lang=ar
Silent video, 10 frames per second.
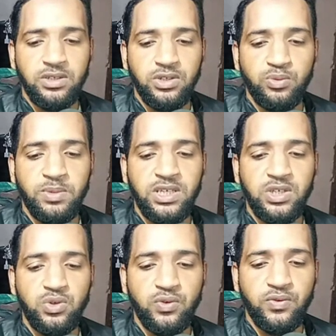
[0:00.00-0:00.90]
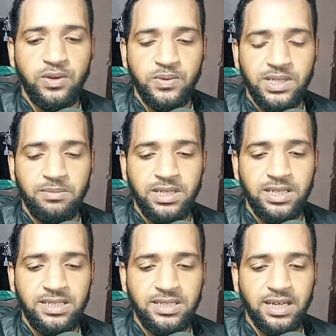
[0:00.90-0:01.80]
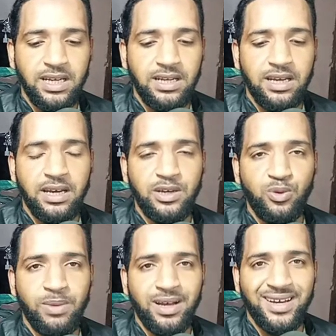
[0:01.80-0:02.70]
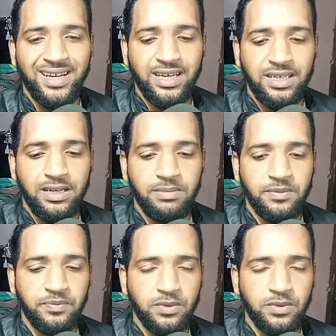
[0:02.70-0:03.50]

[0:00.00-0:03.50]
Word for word: يبين فوز من يتقي الله يوم القيامة